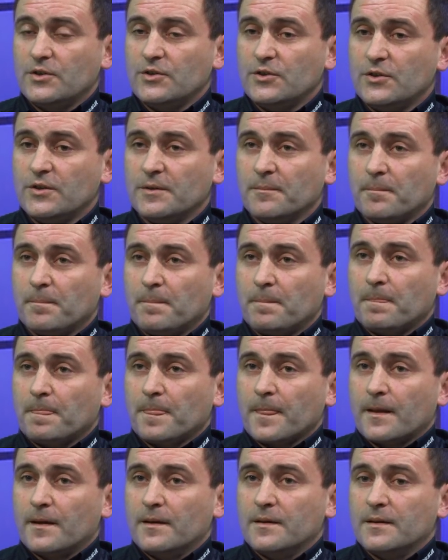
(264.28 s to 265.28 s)
I
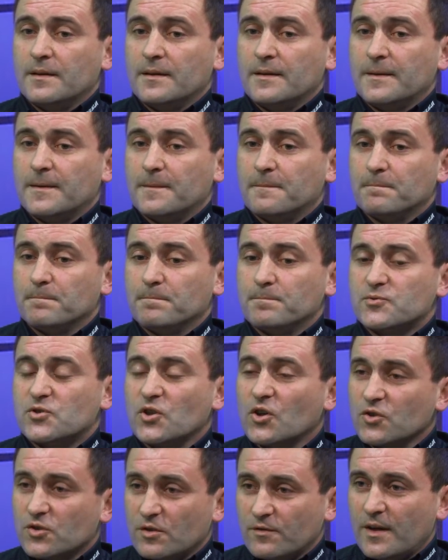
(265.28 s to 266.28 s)
y,
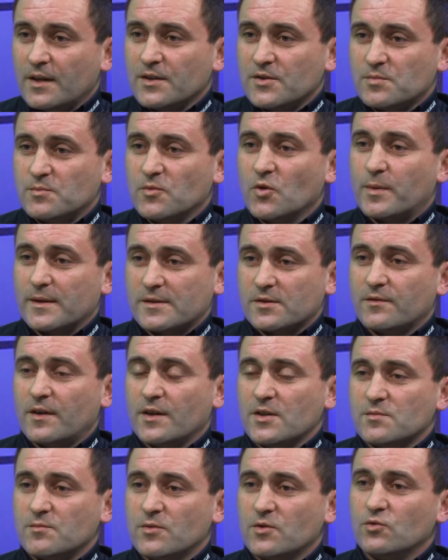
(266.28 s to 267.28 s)
przygotowaliśmy,
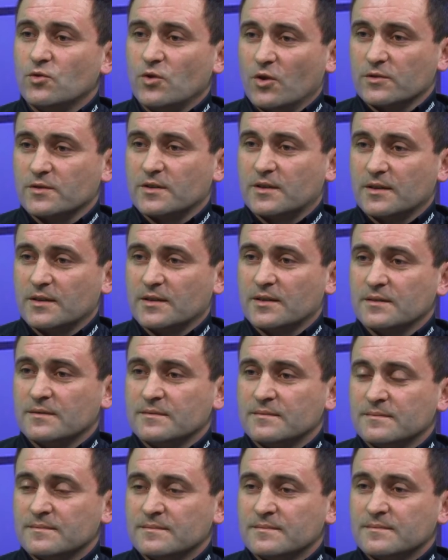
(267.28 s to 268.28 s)
opracowaliśmy
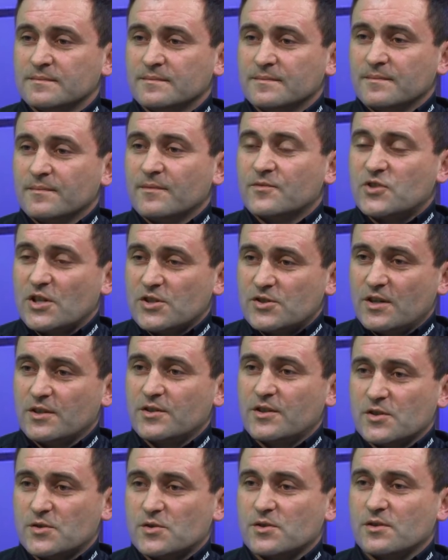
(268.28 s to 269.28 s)
ulotkę,
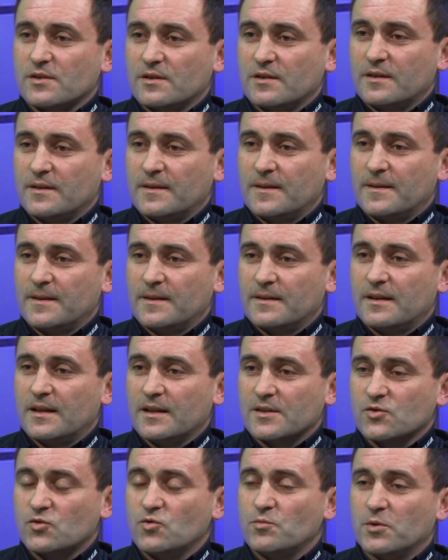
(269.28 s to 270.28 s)
wcześniej też y,
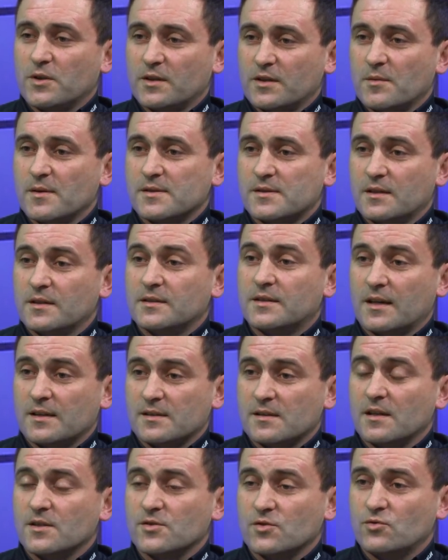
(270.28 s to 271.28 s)
dla szkół ponadgimnazjalnych,
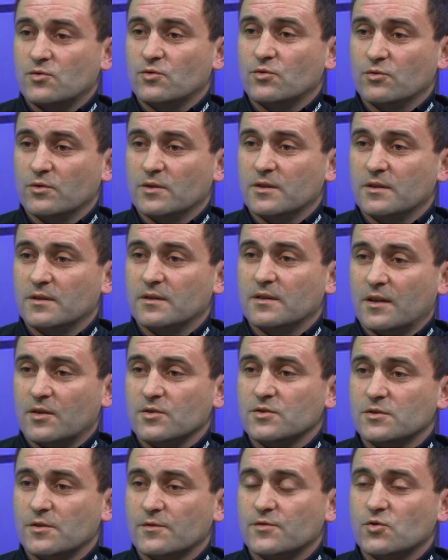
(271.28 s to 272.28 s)
teraz dla, szkół, y, dla
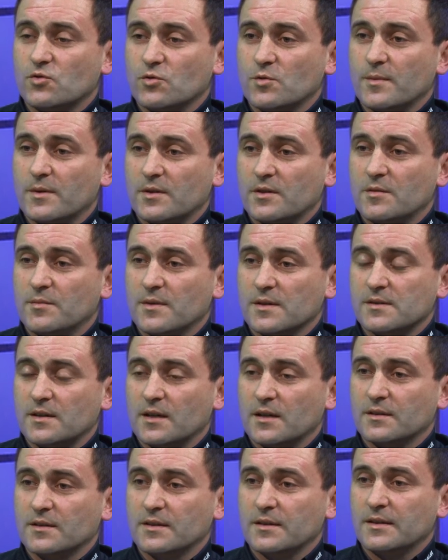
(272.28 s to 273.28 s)
rodziców szkół
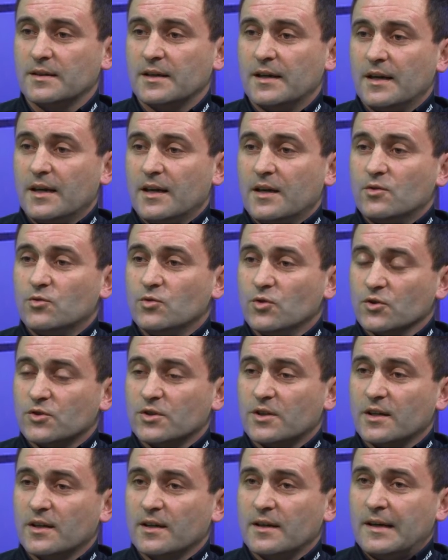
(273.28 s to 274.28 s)
gimnazjalnych,
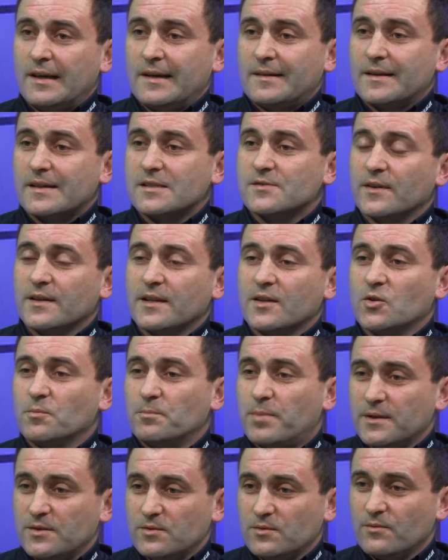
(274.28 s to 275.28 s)
ulotkę, tak zwane
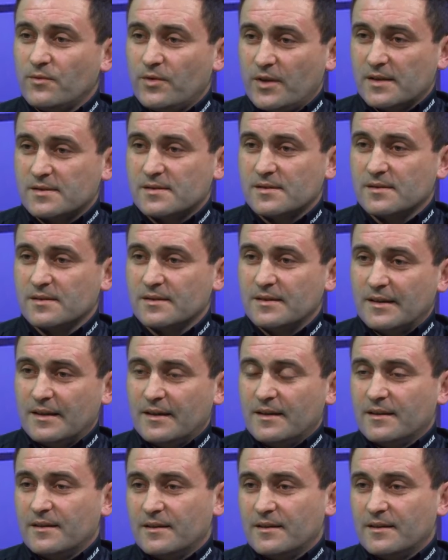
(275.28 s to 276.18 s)
kompendium wiedzy